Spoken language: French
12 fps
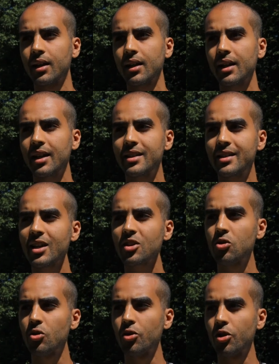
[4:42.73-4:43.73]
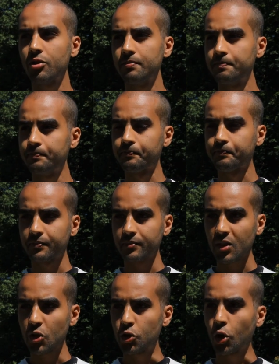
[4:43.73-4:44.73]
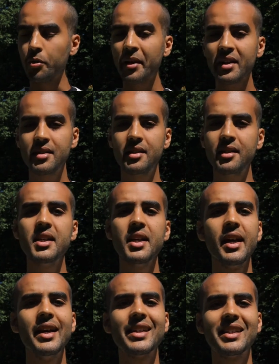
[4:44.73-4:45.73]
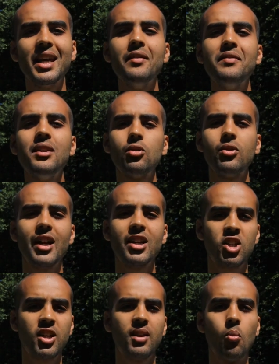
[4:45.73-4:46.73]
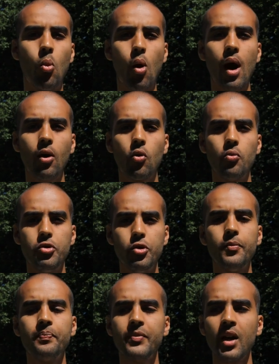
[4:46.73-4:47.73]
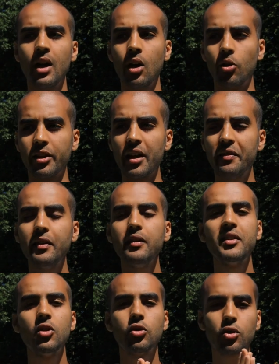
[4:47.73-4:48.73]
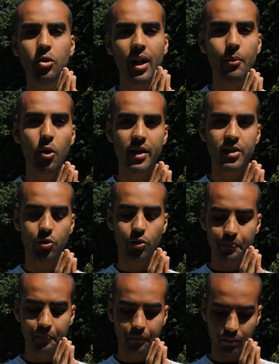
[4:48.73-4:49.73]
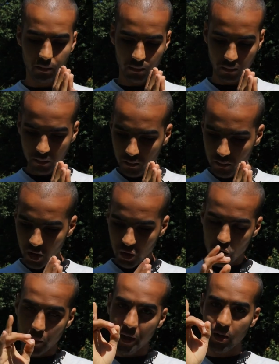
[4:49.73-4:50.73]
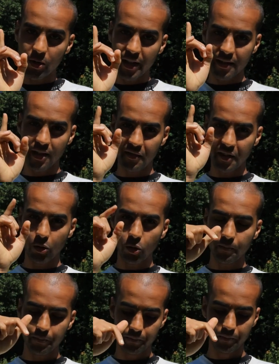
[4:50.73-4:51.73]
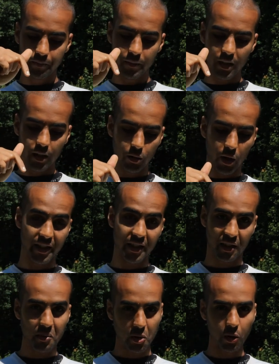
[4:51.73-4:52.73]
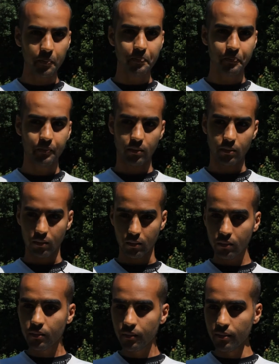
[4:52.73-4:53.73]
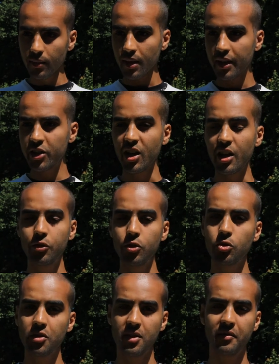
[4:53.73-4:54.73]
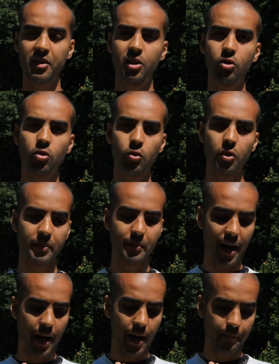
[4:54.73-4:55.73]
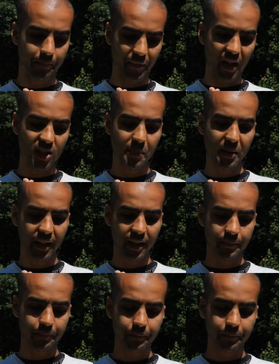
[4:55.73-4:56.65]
et ça je, le, je remercie Kevin de la chaîne Moi au mieux. On avait fait une vidéo de collaboration. Je te mets le lien de cette vidéo dans la description. Et j'avais vu une de ses vidéos où il m'a inspiré.